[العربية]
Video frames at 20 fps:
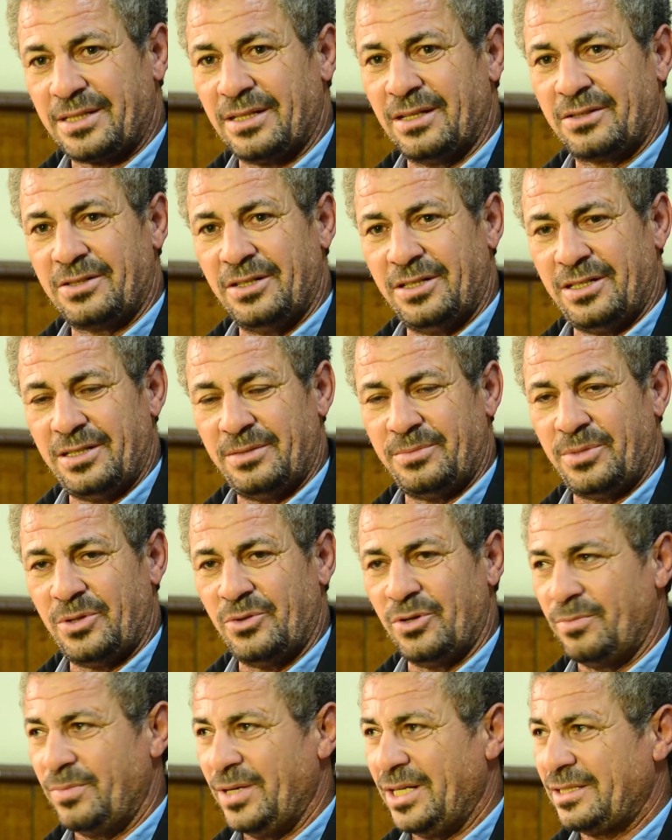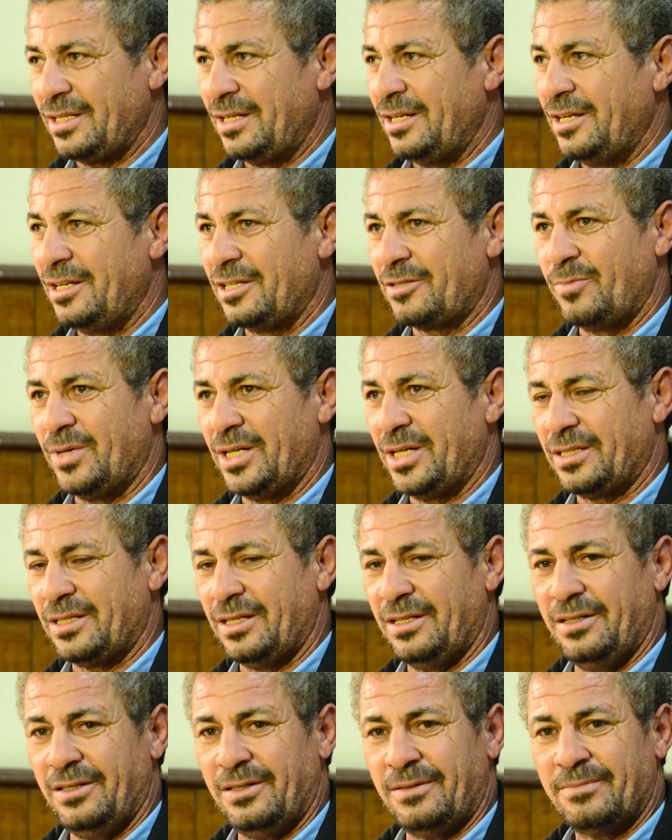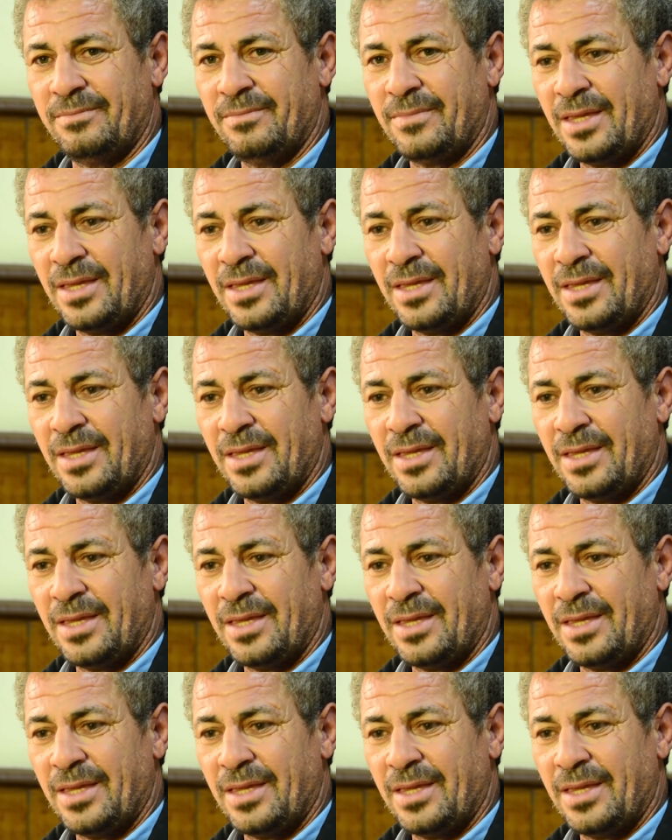الكهرباء والبهدله اللي اتبهدله